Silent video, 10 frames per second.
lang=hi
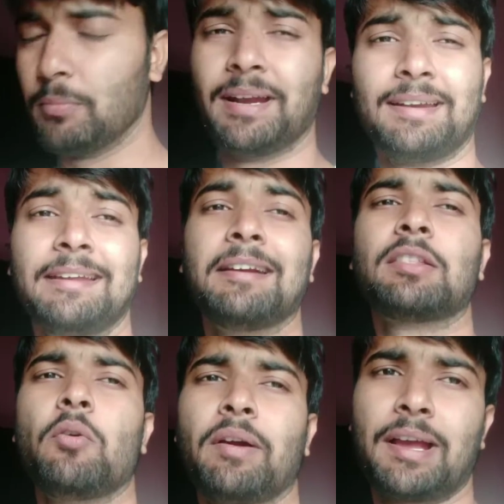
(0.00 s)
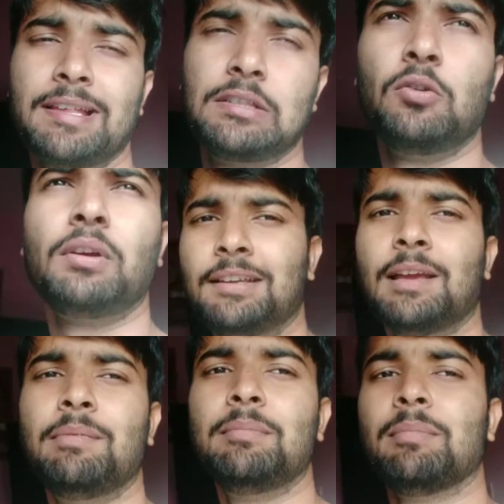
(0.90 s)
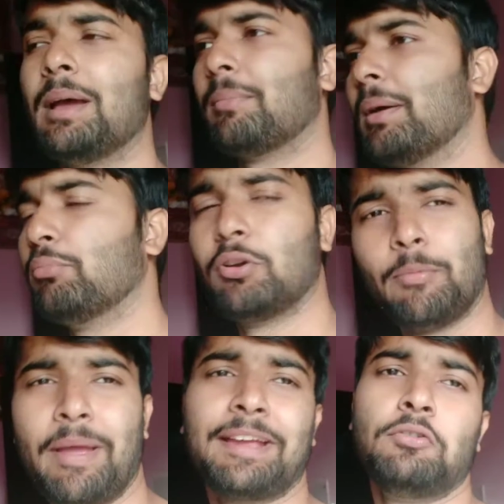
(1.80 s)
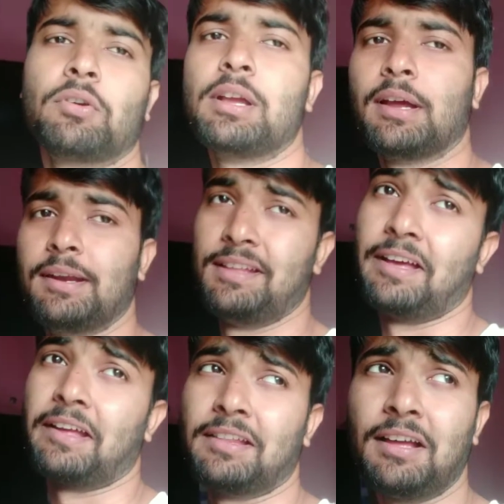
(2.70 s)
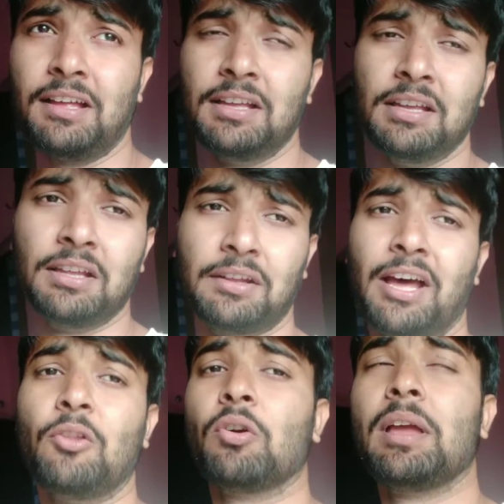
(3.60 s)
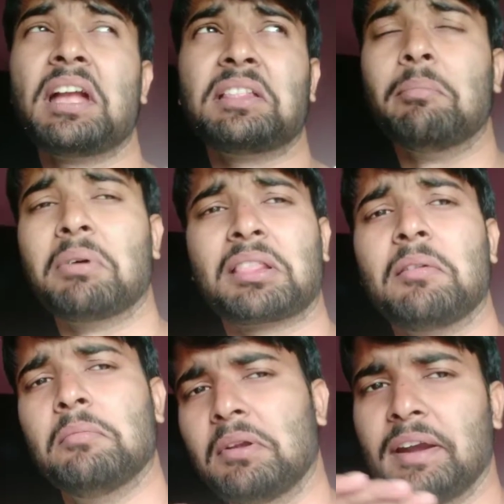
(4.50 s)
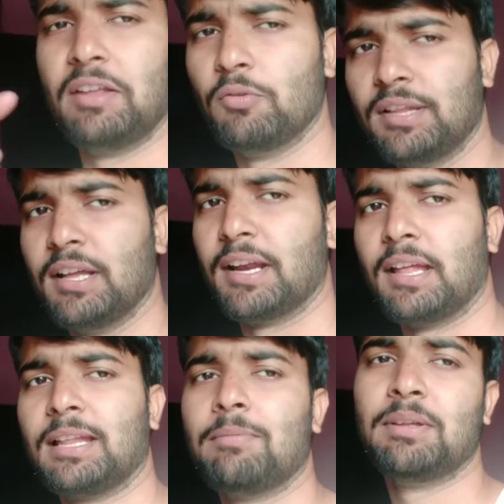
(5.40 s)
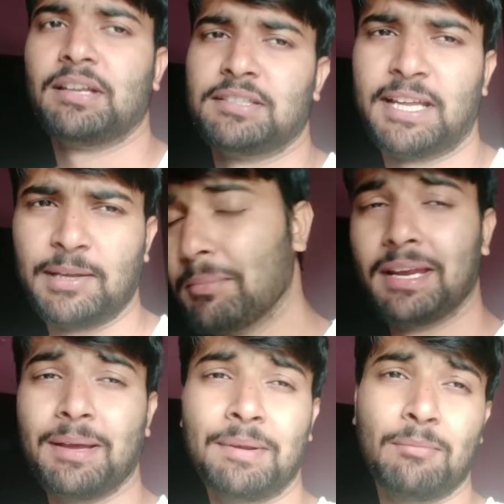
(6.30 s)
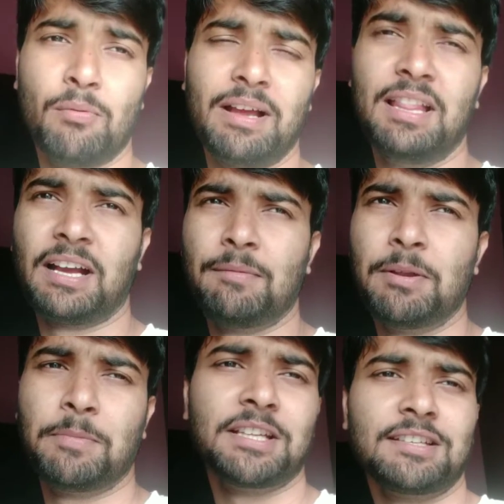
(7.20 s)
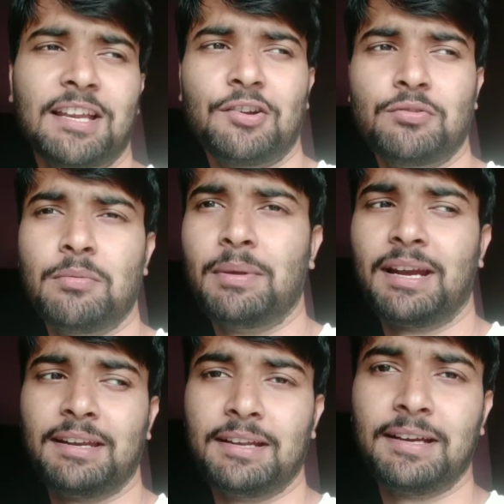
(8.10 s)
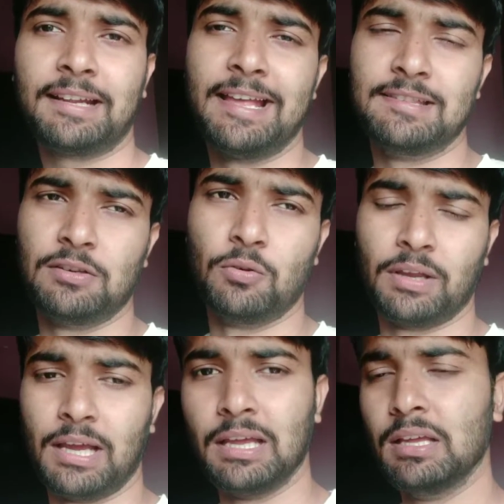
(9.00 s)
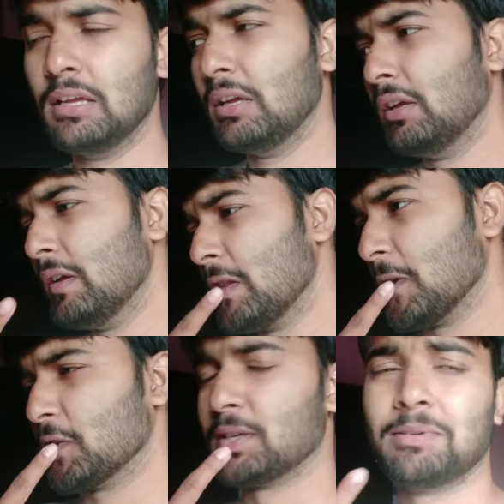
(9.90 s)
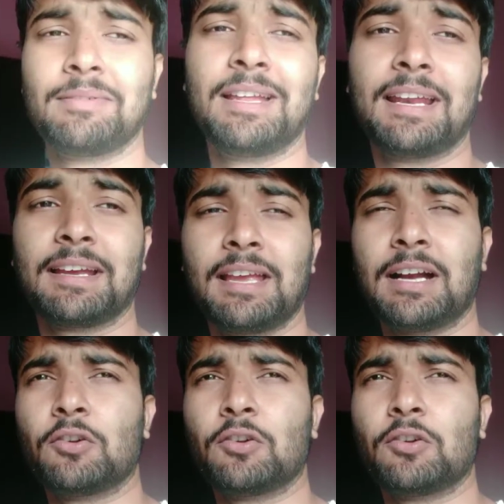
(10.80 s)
जो मेरा टिकट था वह कैंसिल हो गया अभी मैं अपना पूरा पैकिंग वैकिंग करने जा रहा था ना धो के एकदम मतलब रेडी होने जा रहा था फिर अचानक मैंने अपना मोबाइल देखा फिर पता चला कि उसमें मेरा टिकट कैंसिल हो गया है तो समझ में नहीं आ रहा क्या